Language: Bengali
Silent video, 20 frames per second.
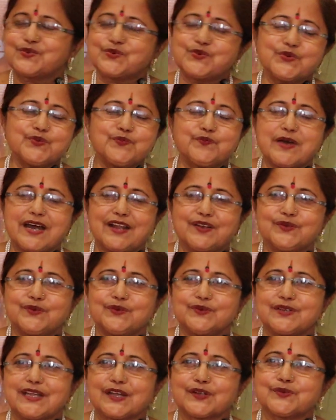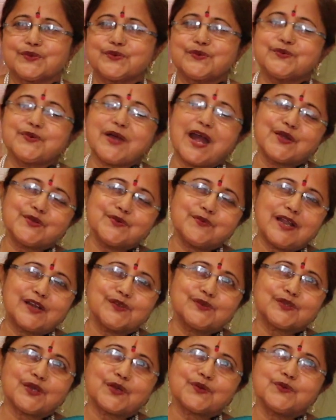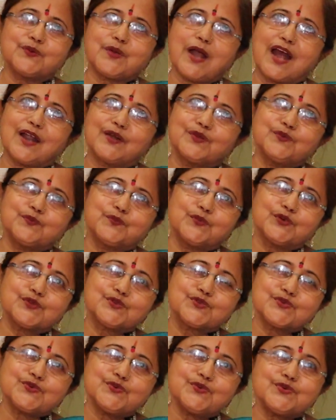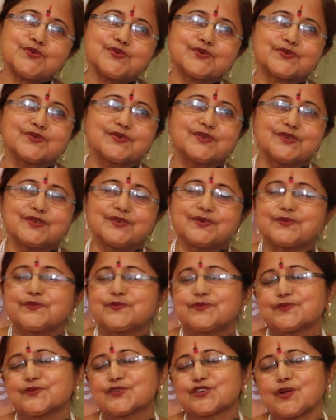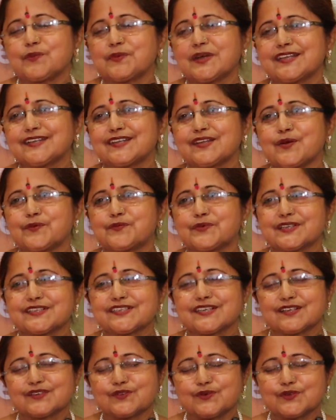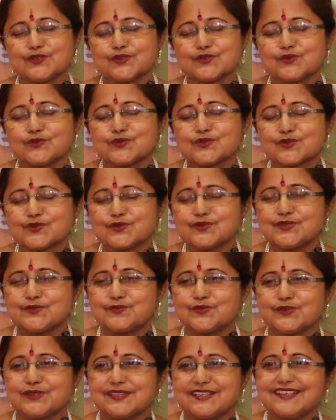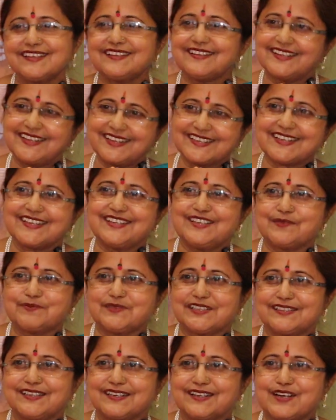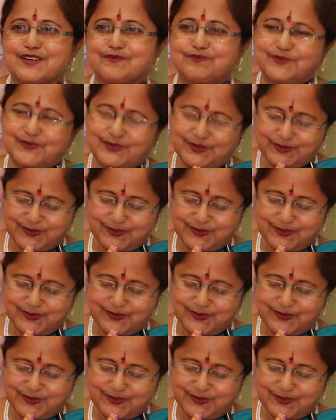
খুব ভালো ডাক্তারবাবু আরও ভালো থাকুক আরও প্রচুর সবাইকে অপারেশন করে সুস্থ জীবন দিক এটাই আমাদের কাম্য